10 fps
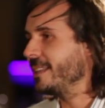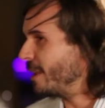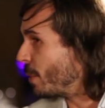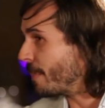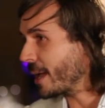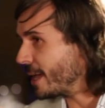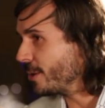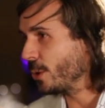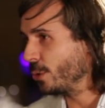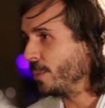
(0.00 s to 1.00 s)
Desde muy
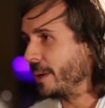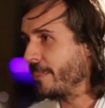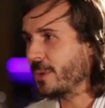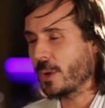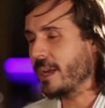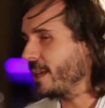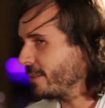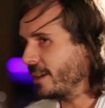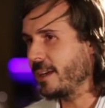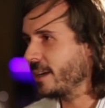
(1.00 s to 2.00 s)
pequeño lo supe. Yo quería
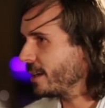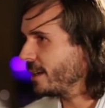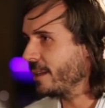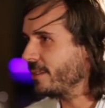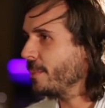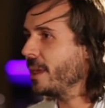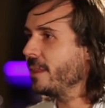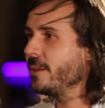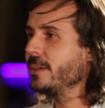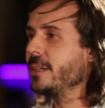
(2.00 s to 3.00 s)
estar en este
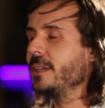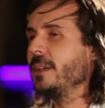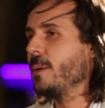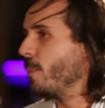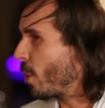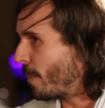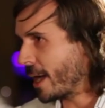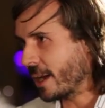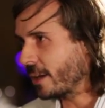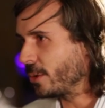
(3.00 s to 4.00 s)
medio por
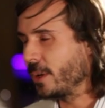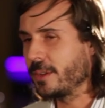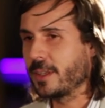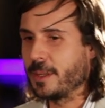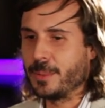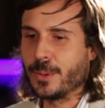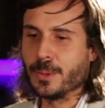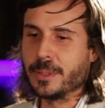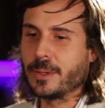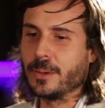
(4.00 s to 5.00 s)
varias razones que te puedo
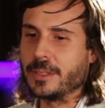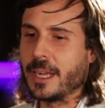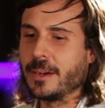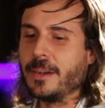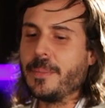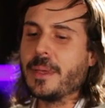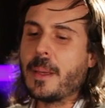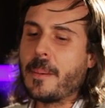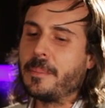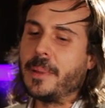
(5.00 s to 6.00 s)
contar,
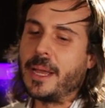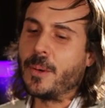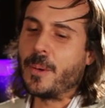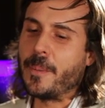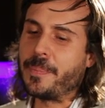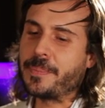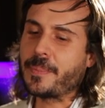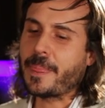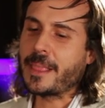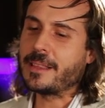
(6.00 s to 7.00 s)
pero
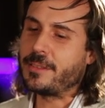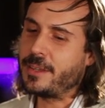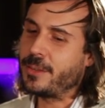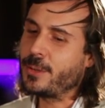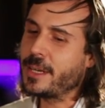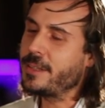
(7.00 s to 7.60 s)
decidí estudiar